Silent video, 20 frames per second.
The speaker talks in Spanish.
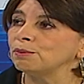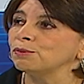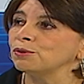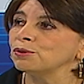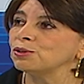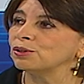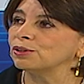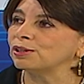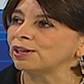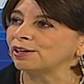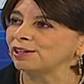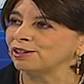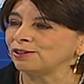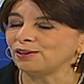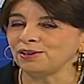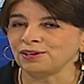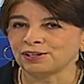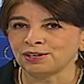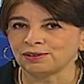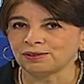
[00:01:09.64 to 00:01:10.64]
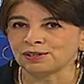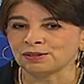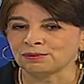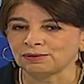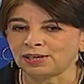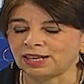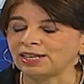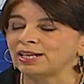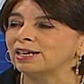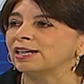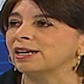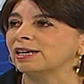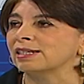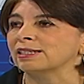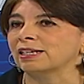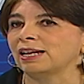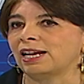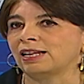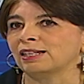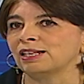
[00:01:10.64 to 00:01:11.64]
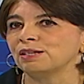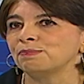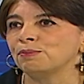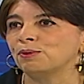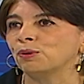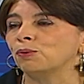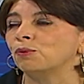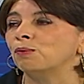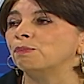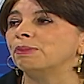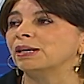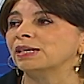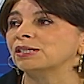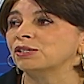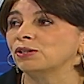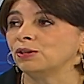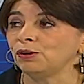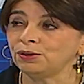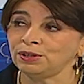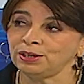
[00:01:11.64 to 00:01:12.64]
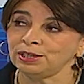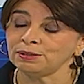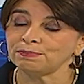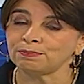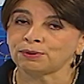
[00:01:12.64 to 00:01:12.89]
mucho territorio y creo que es una de las grandes preocupaciones,